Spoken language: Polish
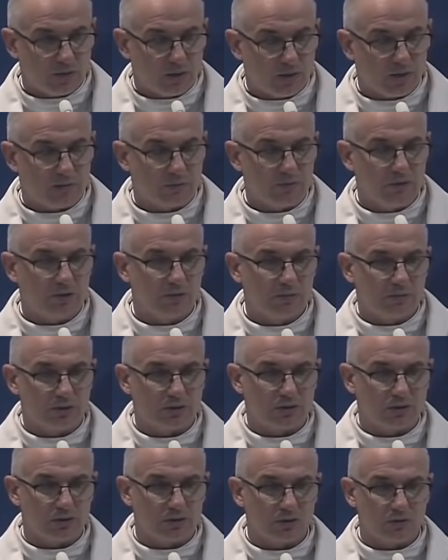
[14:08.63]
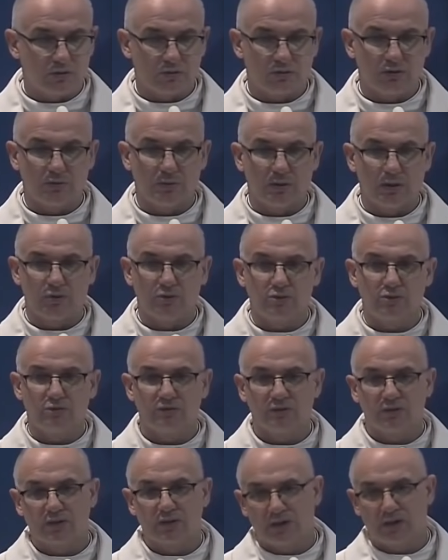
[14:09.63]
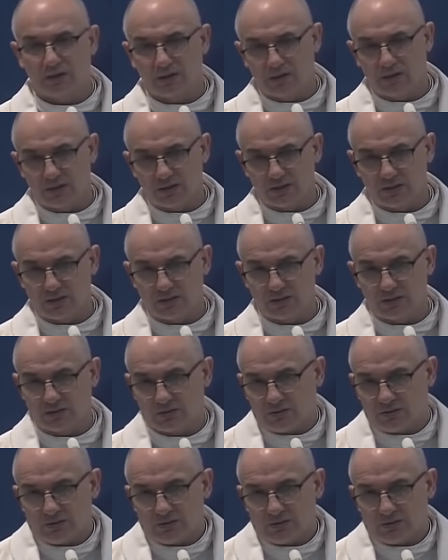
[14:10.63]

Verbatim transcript: karabiny maszynowe, one mają iść w tylarierze.